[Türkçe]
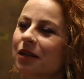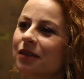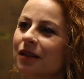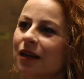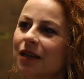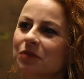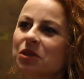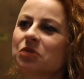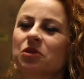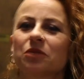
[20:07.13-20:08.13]
zaten. Hayatta
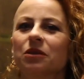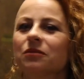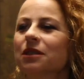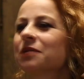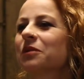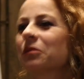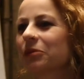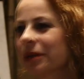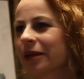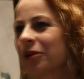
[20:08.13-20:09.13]
hiçbir şey benim resim
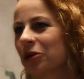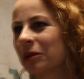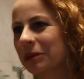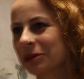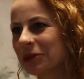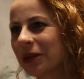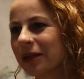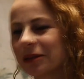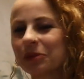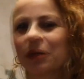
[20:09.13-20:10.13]
yapmama engel olamaz. Onu
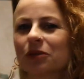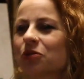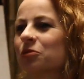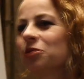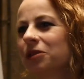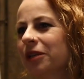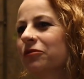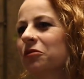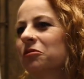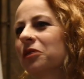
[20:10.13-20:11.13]
anladım. Ben çünkü Harika.
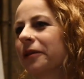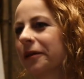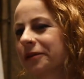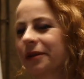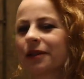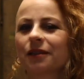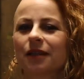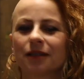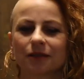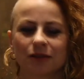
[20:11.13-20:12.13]
seviyorum. Bu kadar. Harika.
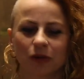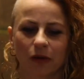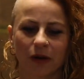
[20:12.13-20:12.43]
Gerisi